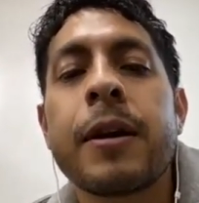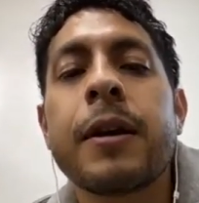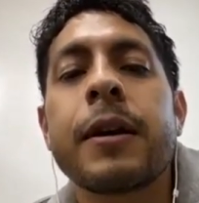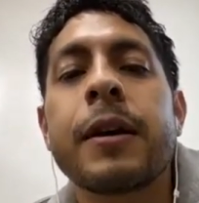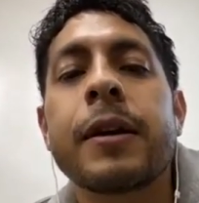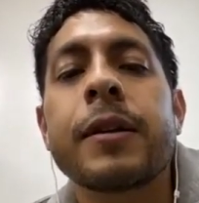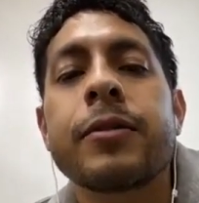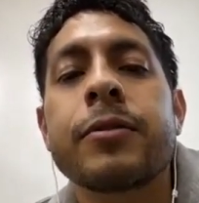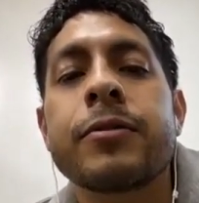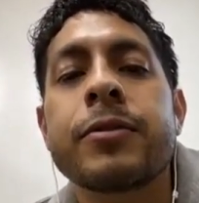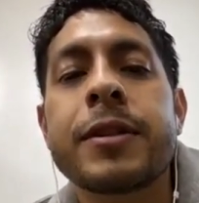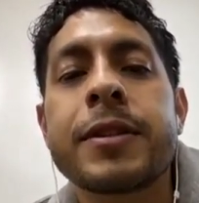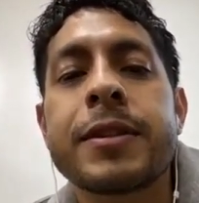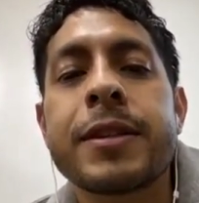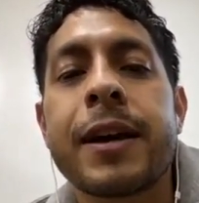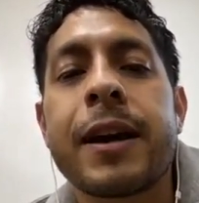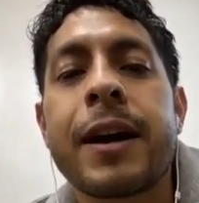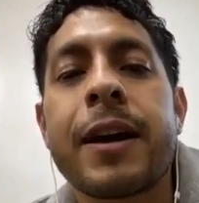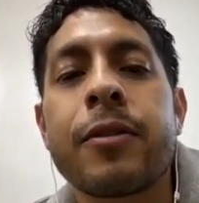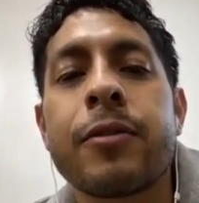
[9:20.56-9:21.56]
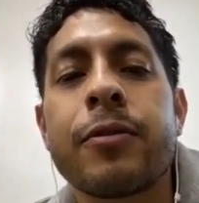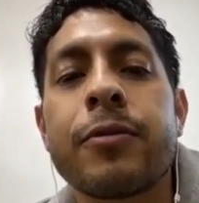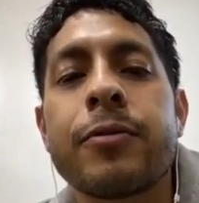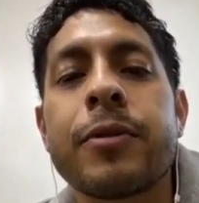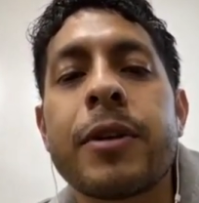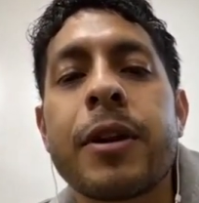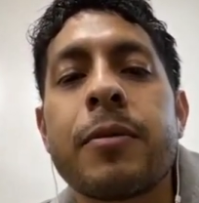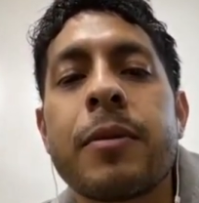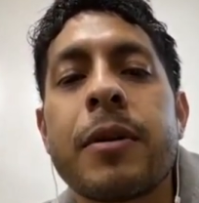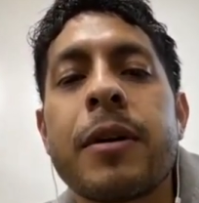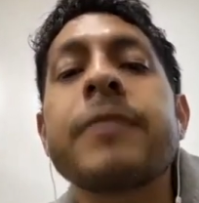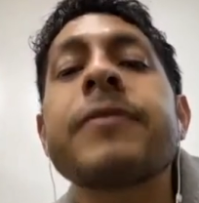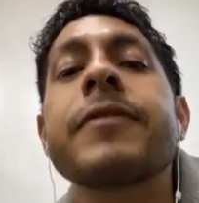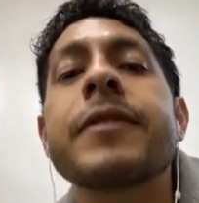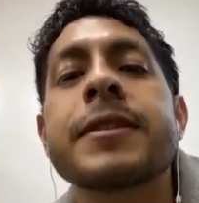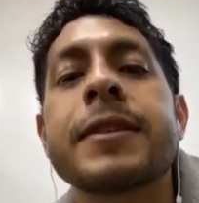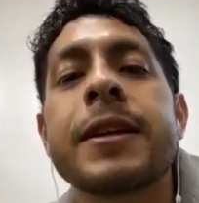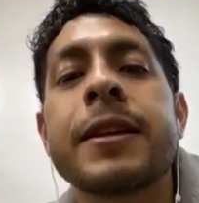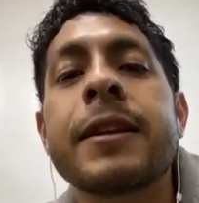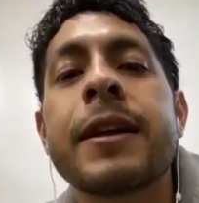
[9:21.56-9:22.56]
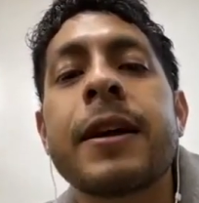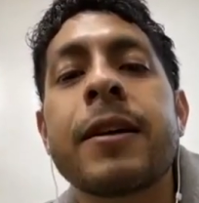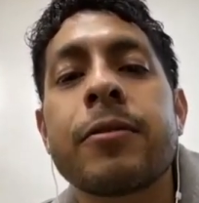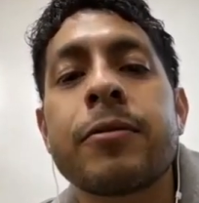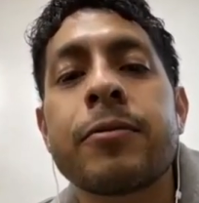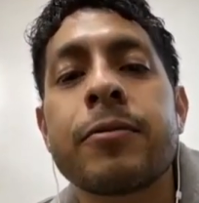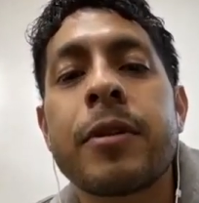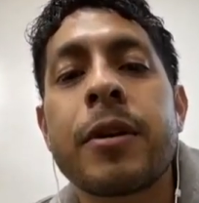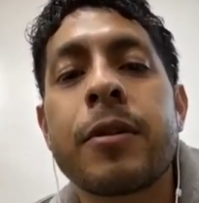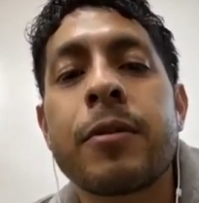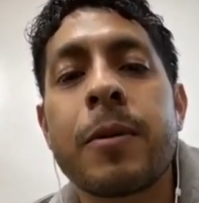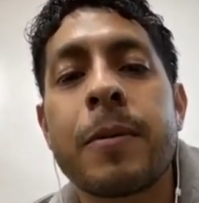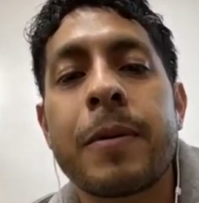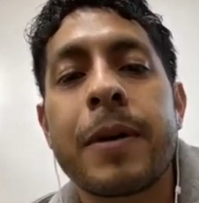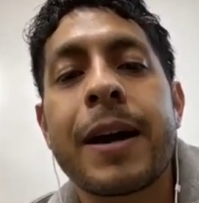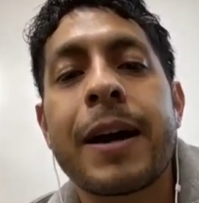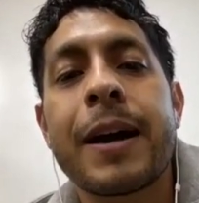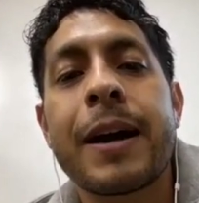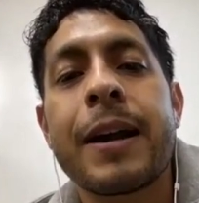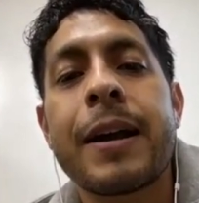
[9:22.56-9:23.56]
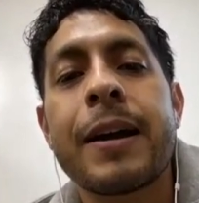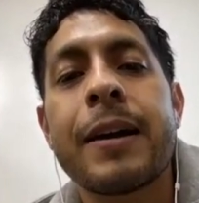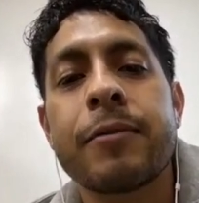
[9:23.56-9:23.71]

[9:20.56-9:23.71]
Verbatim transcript: Entonces, llegar con una nueva faceta, con una nueva cara,